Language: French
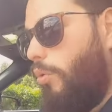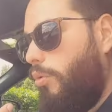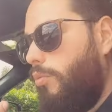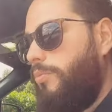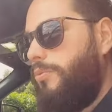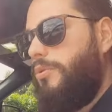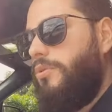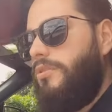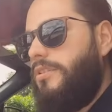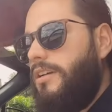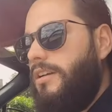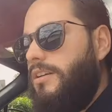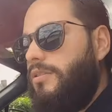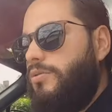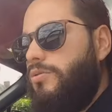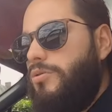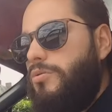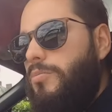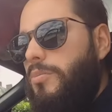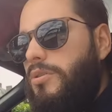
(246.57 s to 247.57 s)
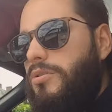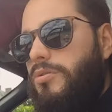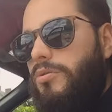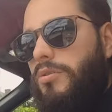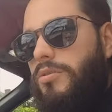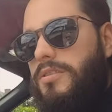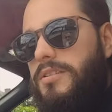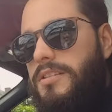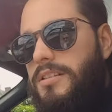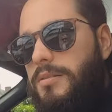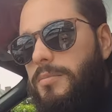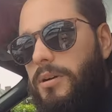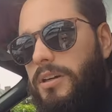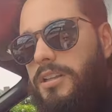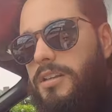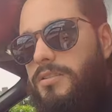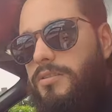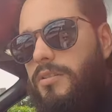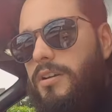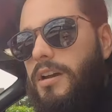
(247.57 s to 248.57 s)
groupe Toyota Lexus bosse sur Il
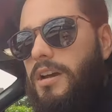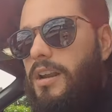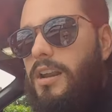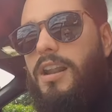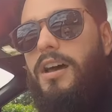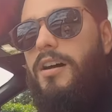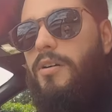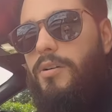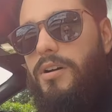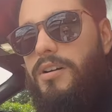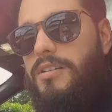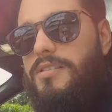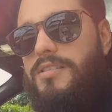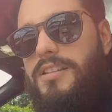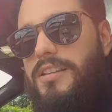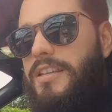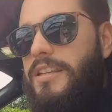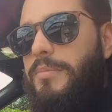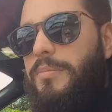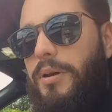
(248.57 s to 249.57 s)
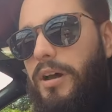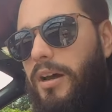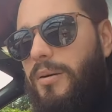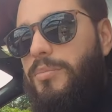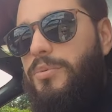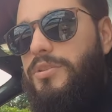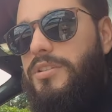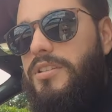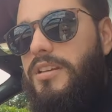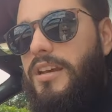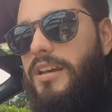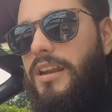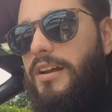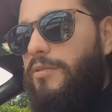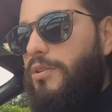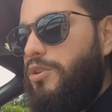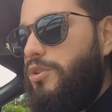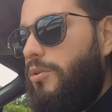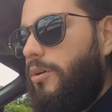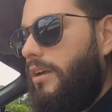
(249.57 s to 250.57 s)
maîtrise. Là ouais, c'est hyper abouti. Et la
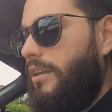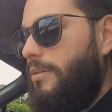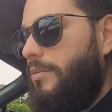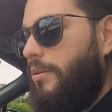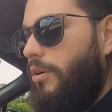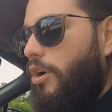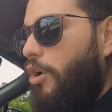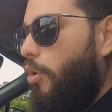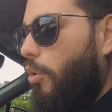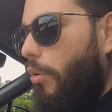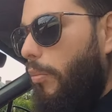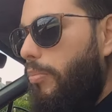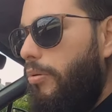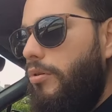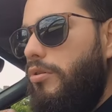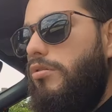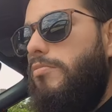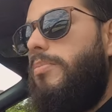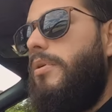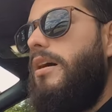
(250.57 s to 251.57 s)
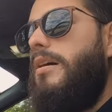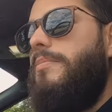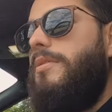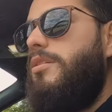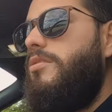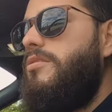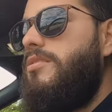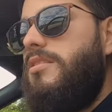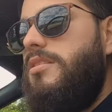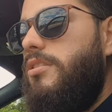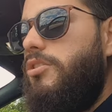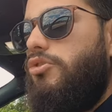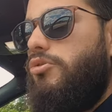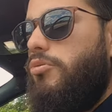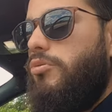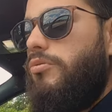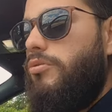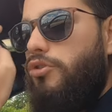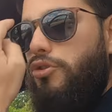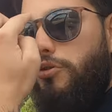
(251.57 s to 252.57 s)
voiture, on peut ne pas aimer le style,
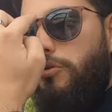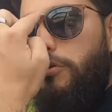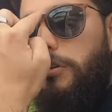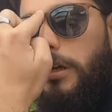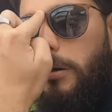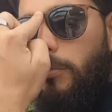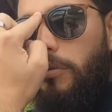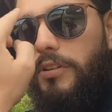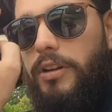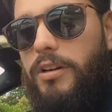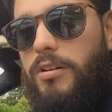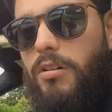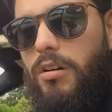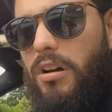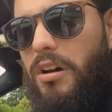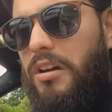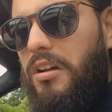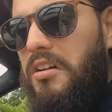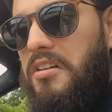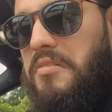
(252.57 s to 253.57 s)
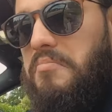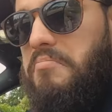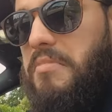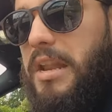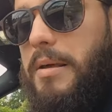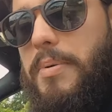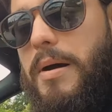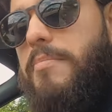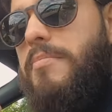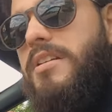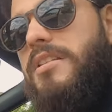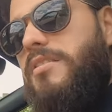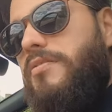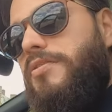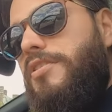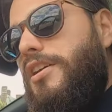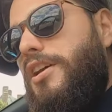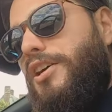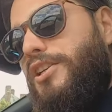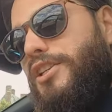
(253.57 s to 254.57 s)
je, suis totalement d'accord, hein. elle n'est pas magnifique,